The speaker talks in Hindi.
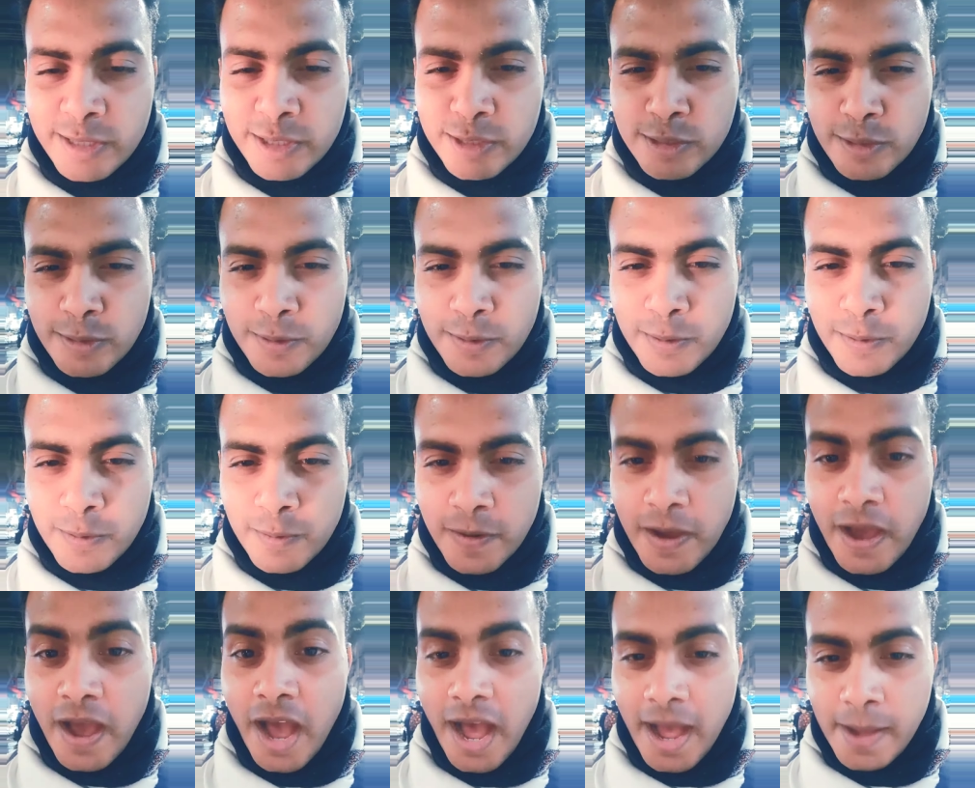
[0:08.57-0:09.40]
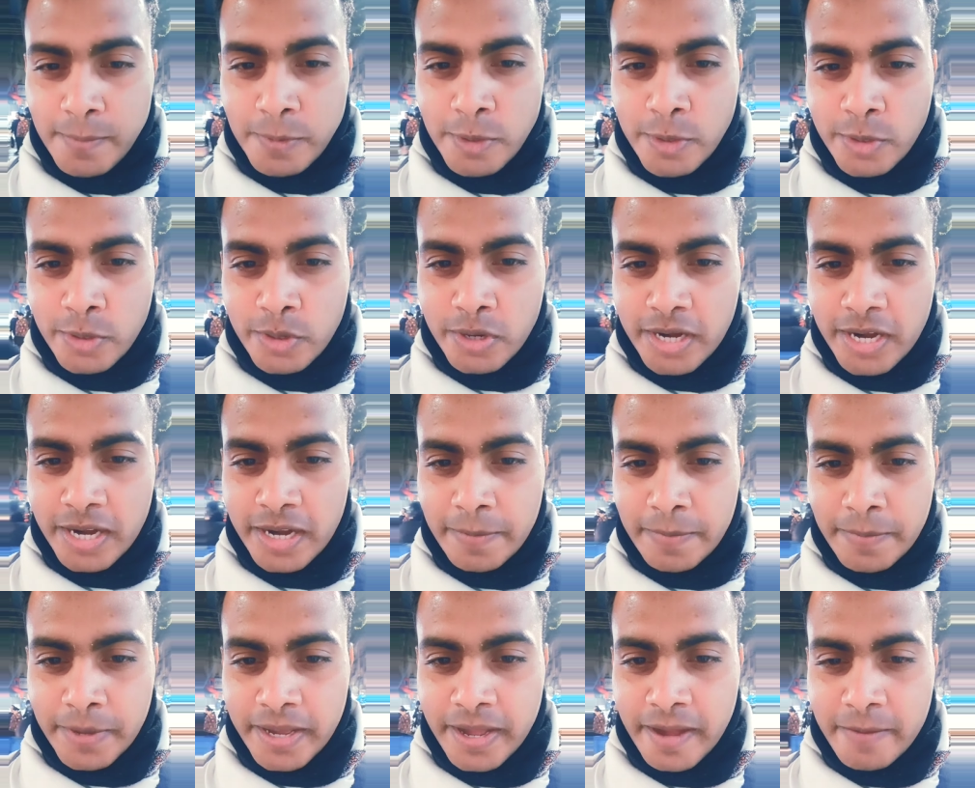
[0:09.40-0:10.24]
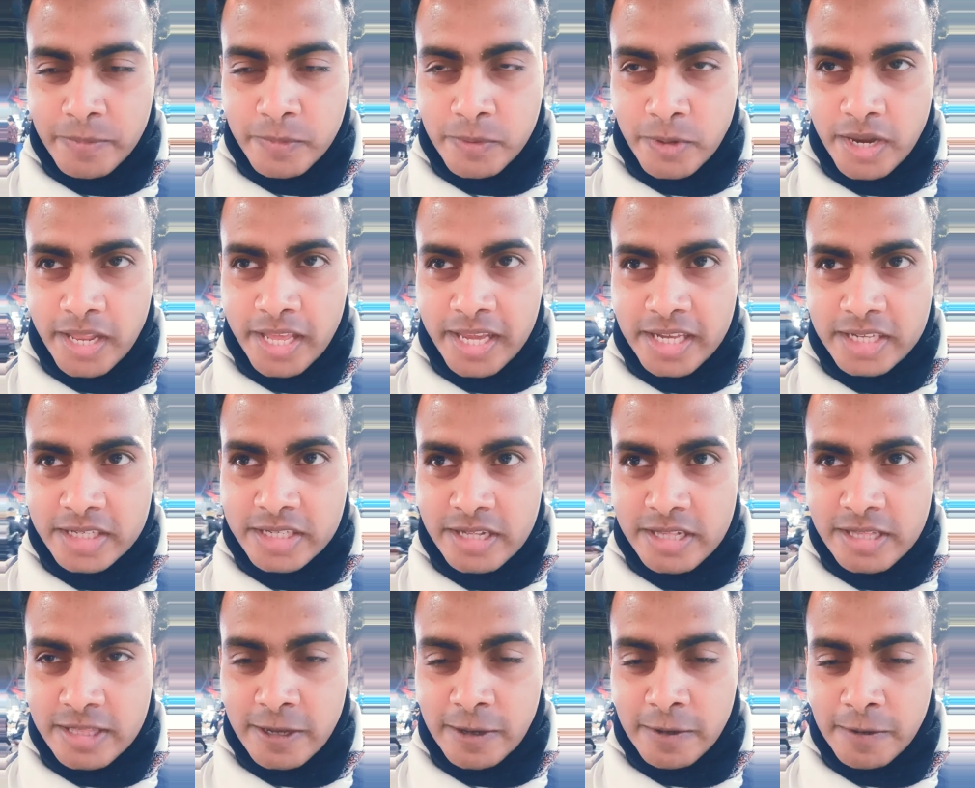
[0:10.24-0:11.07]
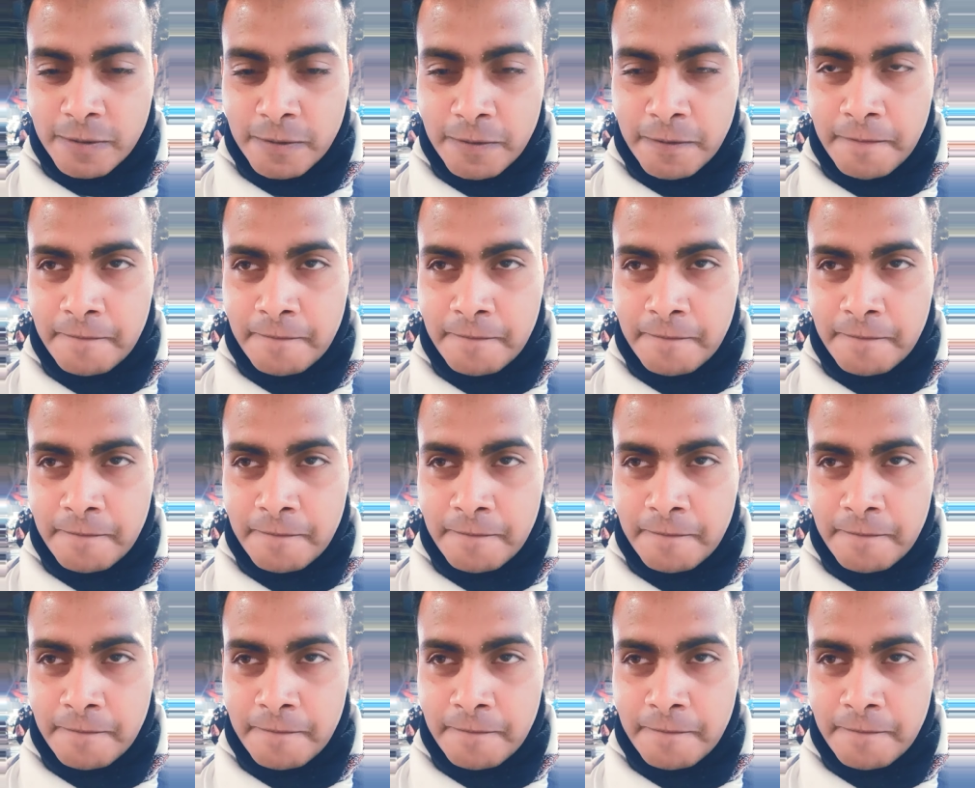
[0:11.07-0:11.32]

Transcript: तो आप लोगों के लिए मैं आपको लेके चलता हूँ